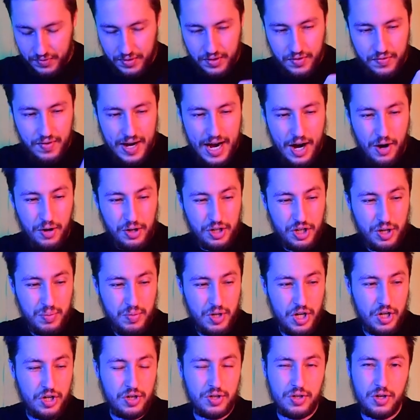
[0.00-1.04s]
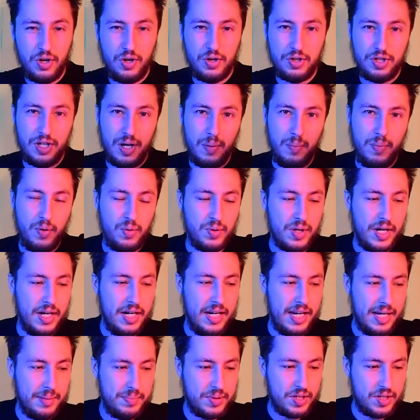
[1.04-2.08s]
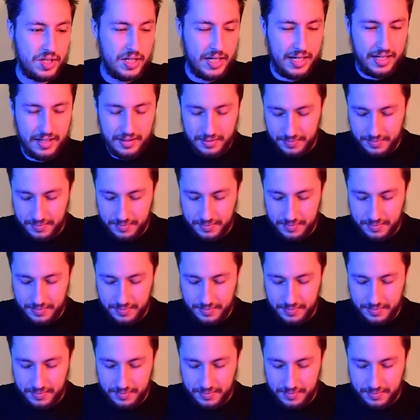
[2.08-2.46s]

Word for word: 2,88 był najlepszy.